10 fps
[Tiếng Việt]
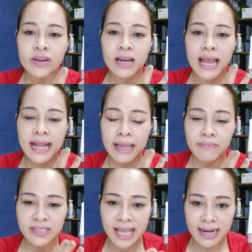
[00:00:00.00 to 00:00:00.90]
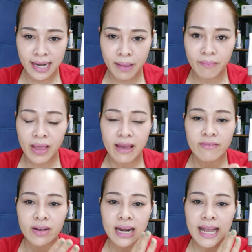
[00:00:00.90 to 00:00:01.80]
là kem trang điểm
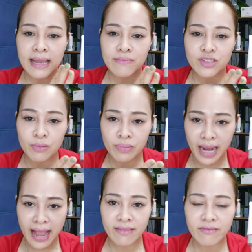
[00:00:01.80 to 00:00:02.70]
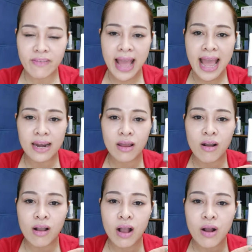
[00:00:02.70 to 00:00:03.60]
vừa là kem chống nắng và nó
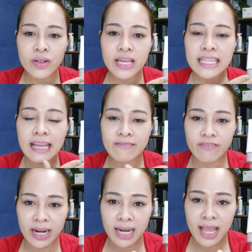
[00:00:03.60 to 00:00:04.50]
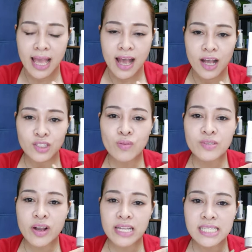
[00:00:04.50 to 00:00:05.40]
có những cái thành phần ờ, giúp
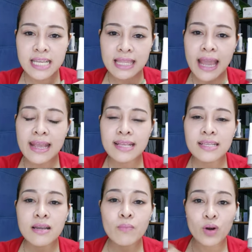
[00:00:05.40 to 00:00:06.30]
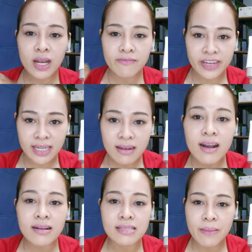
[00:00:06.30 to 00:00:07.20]
cho các chị thay như một lớp phấn nước
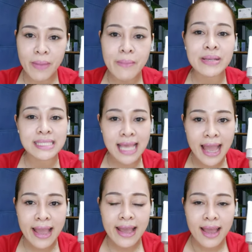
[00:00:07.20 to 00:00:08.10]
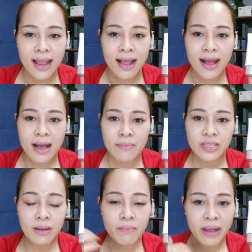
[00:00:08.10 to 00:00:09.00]
ở trên bề mặt da à,
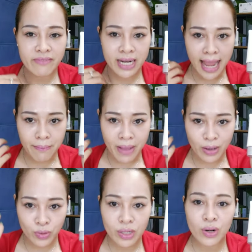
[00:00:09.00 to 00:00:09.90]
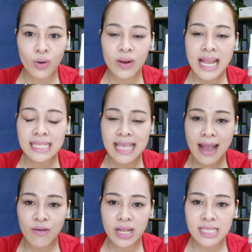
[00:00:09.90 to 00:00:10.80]
nhưng mà vẫn đảm bảo tuyệt đối là da
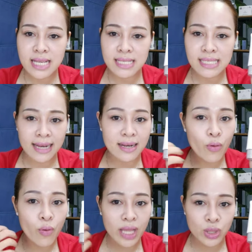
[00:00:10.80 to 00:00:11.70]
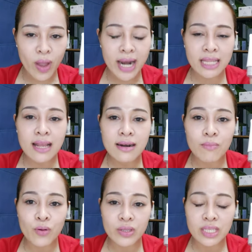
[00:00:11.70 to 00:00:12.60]
của các chị tránh được hoàn toàn tác động
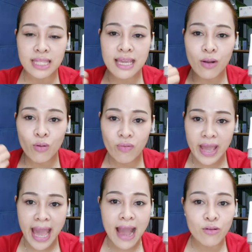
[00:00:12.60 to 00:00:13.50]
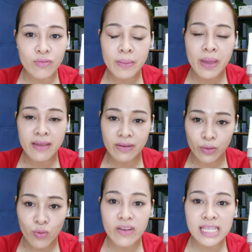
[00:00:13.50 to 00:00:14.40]
của những tia UVA, UVB và
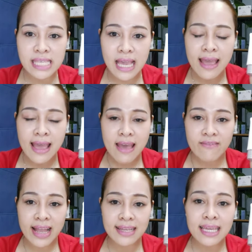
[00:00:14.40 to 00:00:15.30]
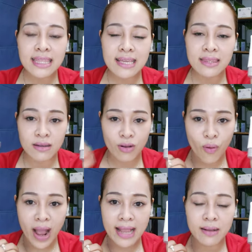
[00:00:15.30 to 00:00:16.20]
UVC và những cái tia tử
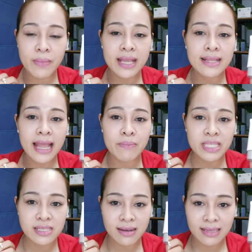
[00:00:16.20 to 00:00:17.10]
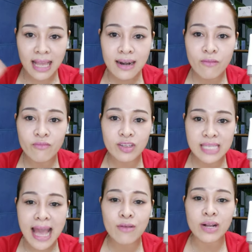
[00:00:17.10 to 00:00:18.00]
ngoại ở bên ánh mặt trời tác động vào
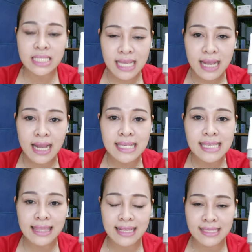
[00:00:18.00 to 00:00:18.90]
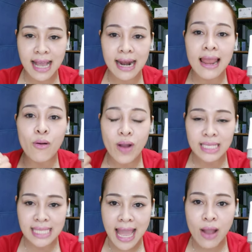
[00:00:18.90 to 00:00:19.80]
da của các chị gây ra tình trạng lão hóa
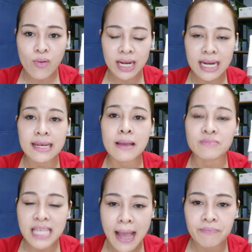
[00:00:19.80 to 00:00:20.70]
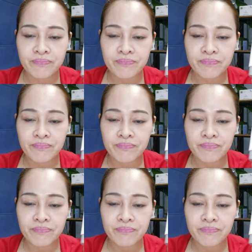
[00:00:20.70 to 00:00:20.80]
da hoặc là nám sạm.